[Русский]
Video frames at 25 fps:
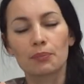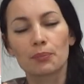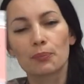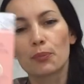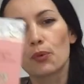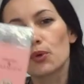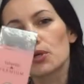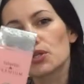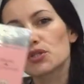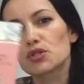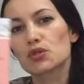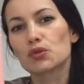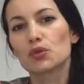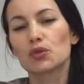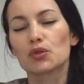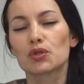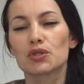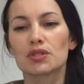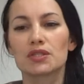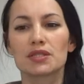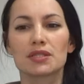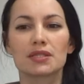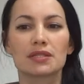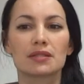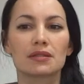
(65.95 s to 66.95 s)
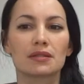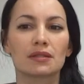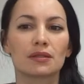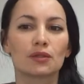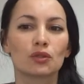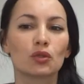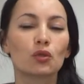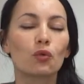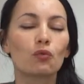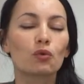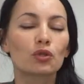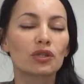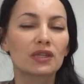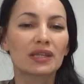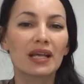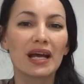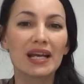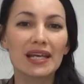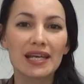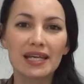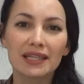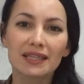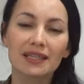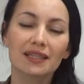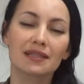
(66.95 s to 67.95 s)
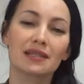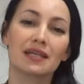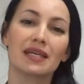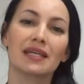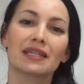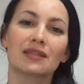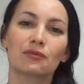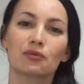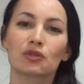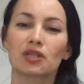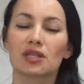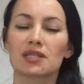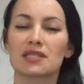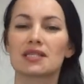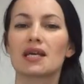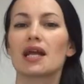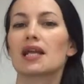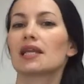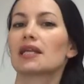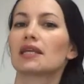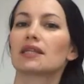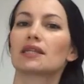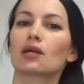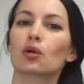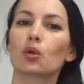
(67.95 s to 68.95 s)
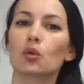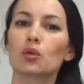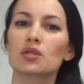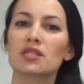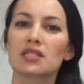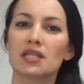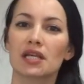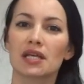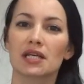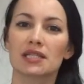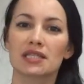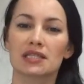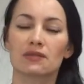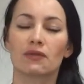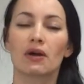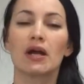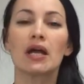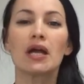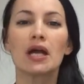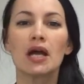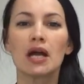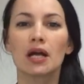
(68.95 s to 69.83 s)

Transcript: пользуюсь, э, но вот на лето это вот идеальное такое средство,